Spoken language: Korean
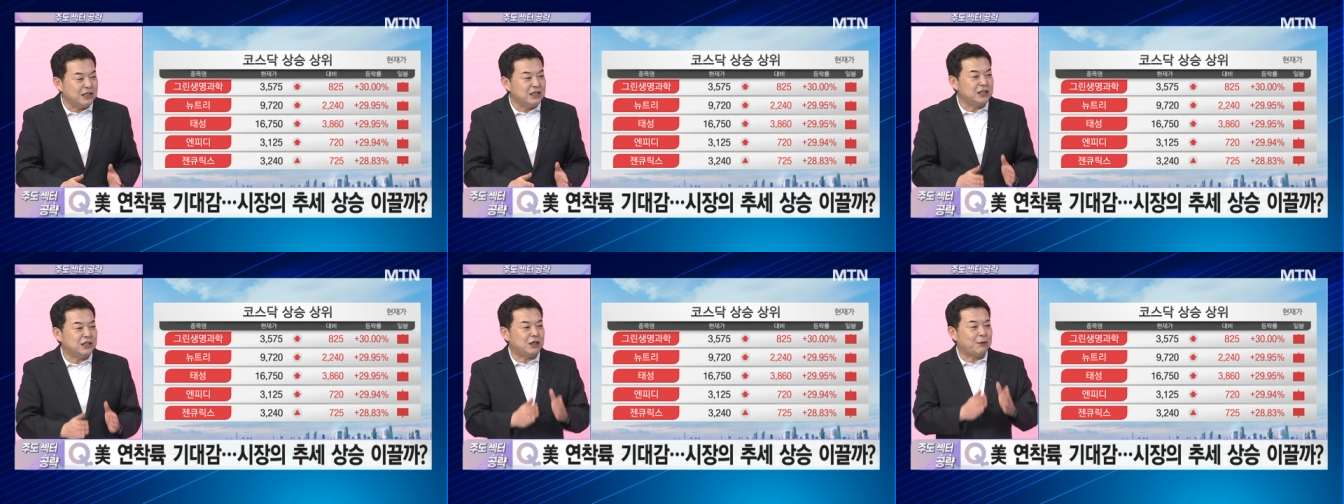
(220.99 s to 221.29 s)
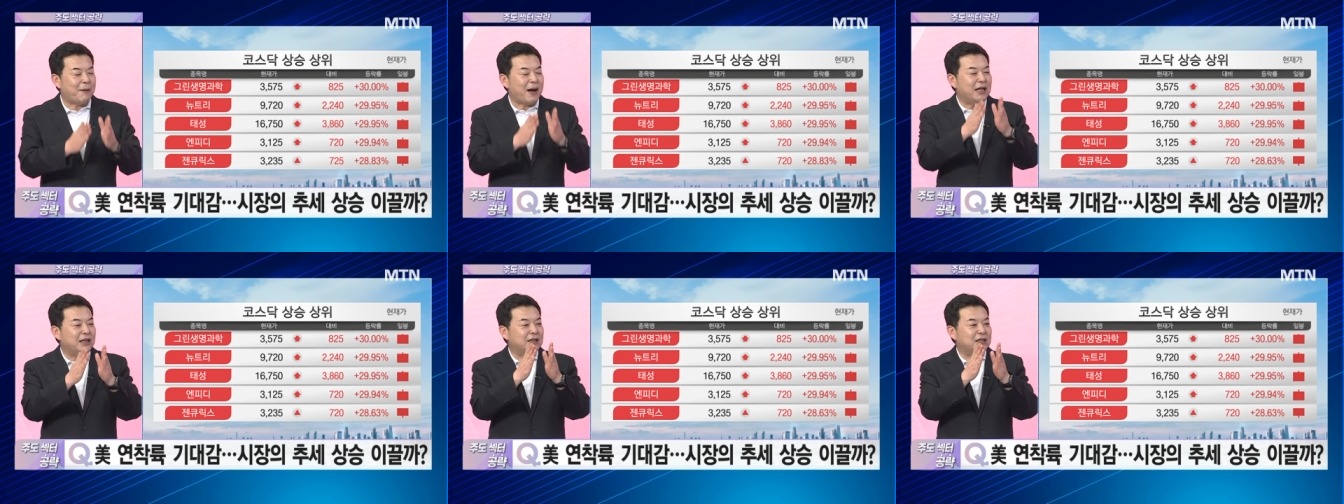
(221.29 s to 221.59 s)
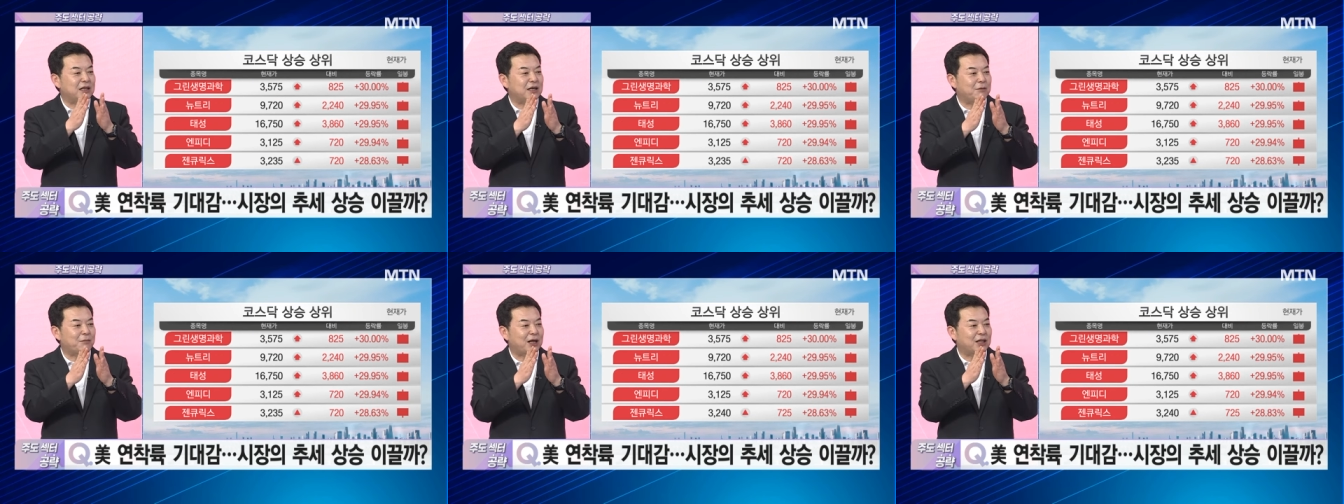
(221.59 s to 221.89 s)
일시
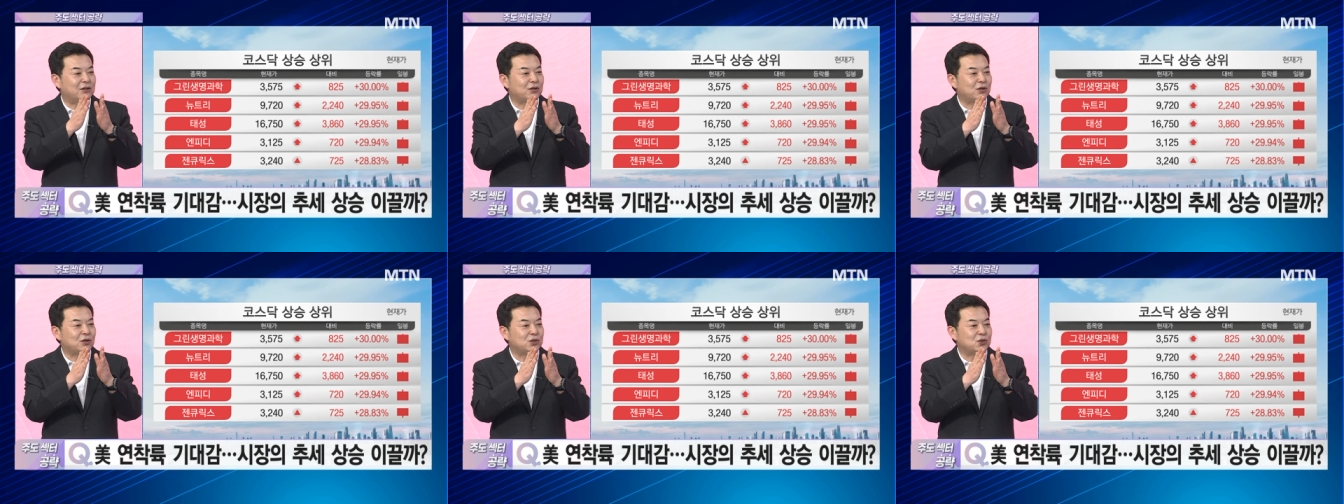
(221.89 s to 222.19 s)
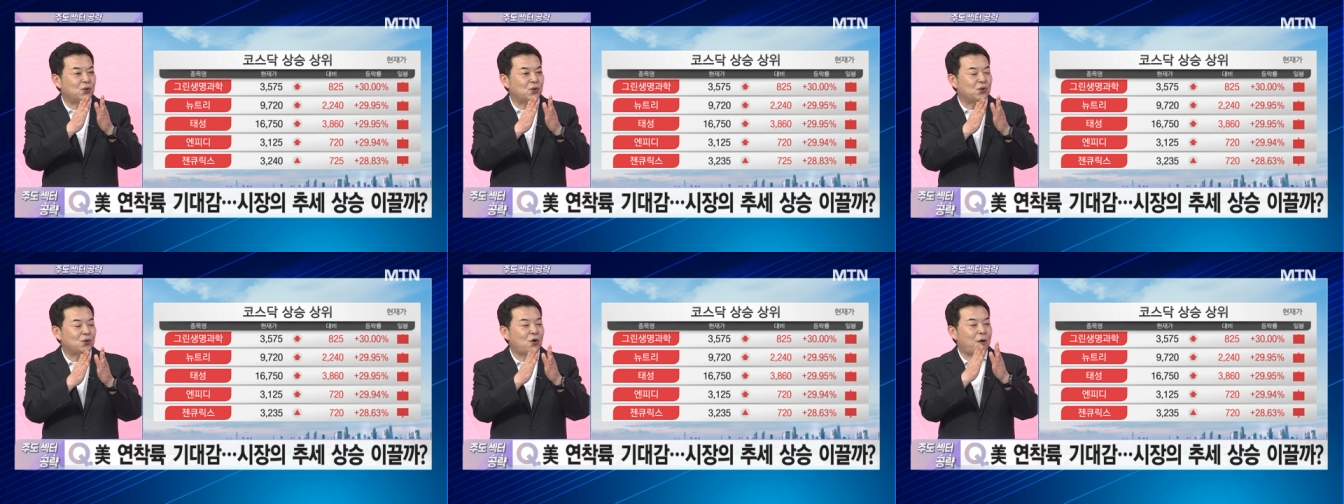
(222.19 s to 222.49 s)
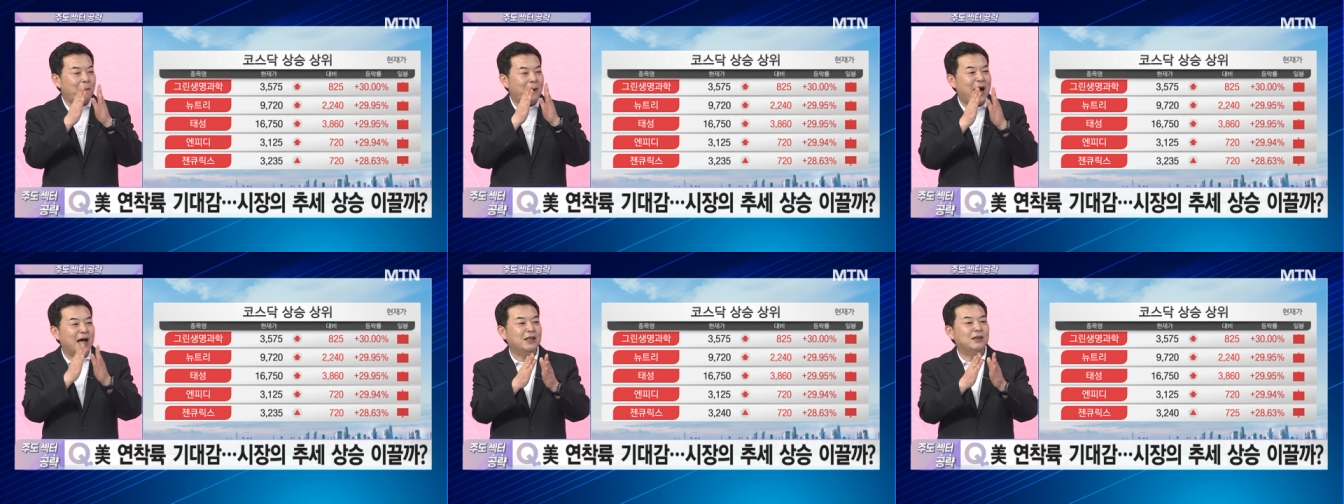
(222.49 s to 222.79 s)
반등이 만들어지고
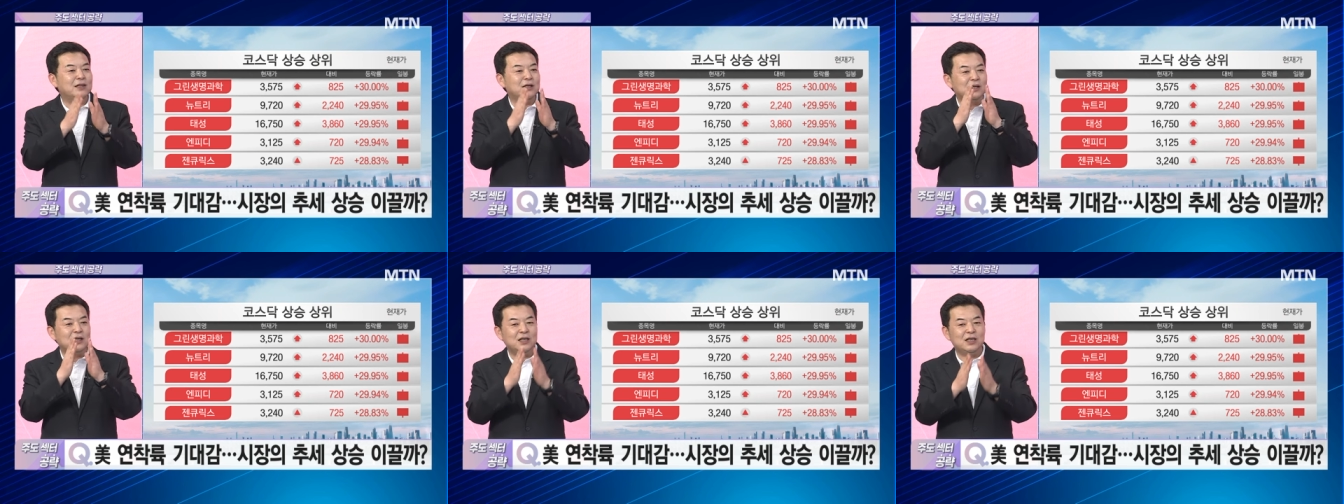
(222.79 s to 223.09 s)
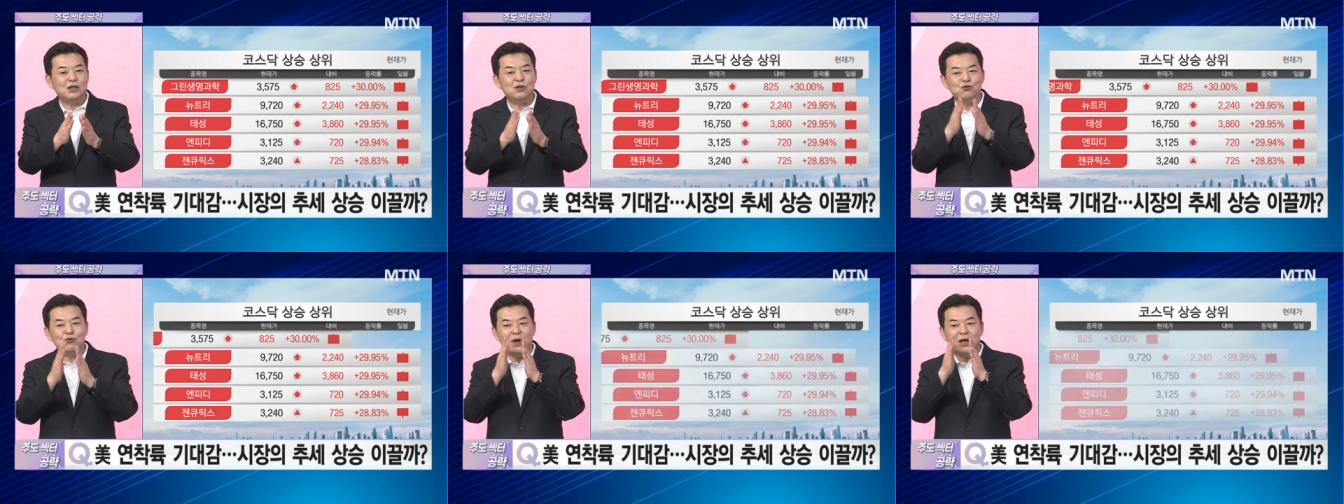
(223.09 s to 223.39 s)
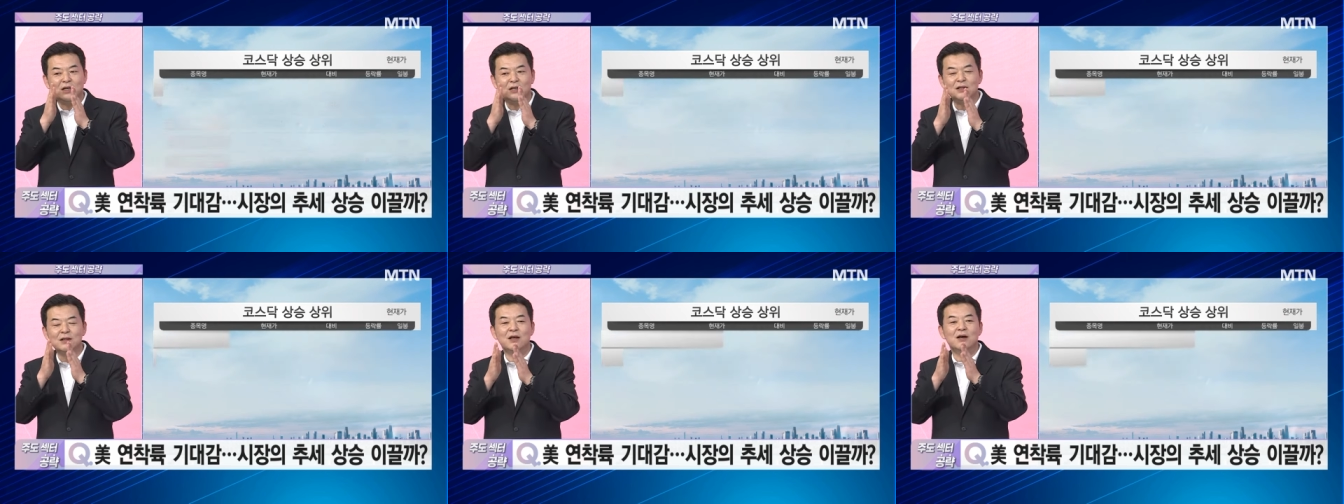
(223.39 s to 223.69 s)
있고 반등
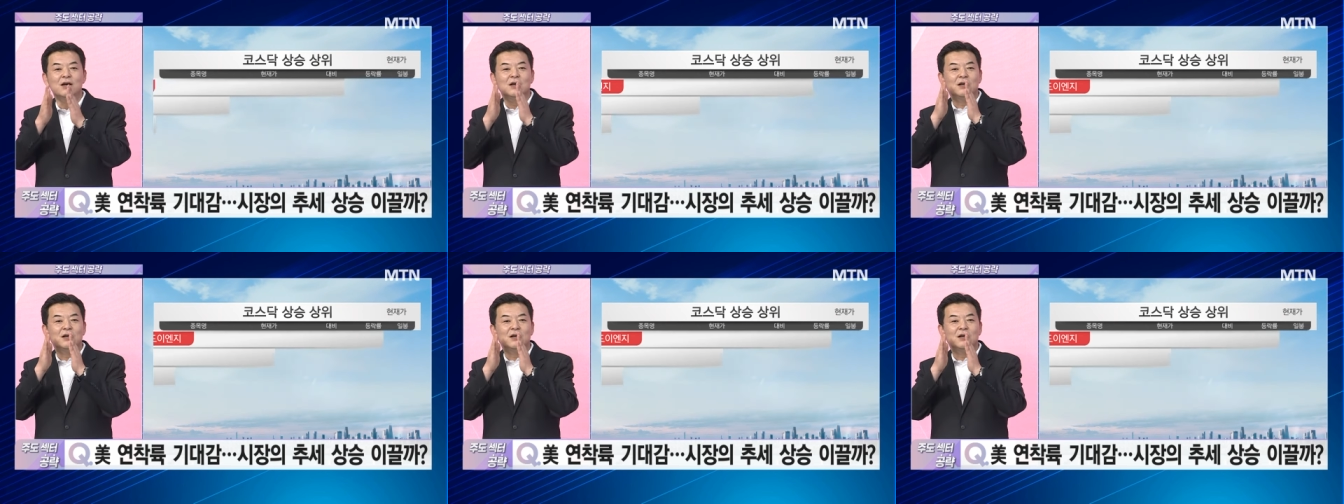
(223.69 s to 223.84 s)
이후에는